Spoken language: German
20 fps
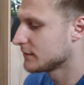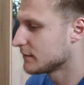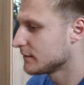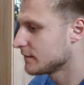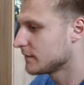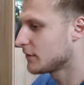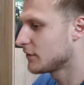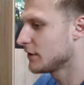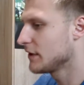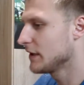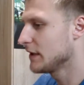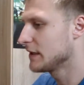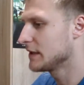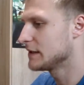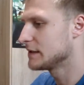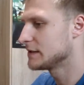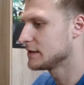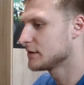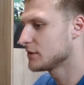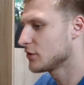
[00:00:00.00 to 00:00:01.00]

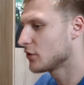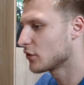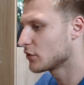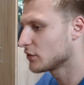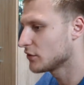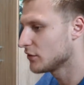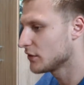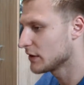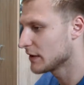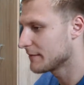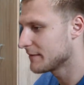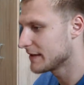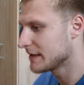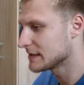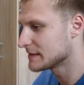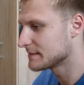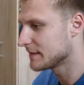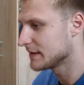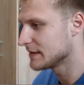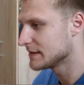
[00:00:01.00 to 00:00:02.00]
Vorher guckt ihr euch aber
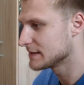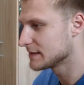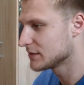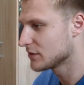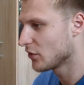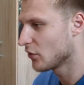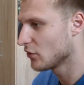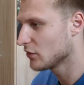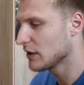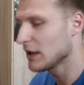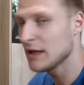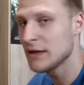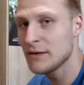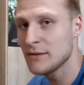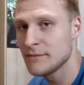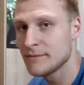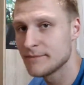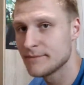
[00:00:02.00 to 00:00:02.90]
erstmal diesen Code an.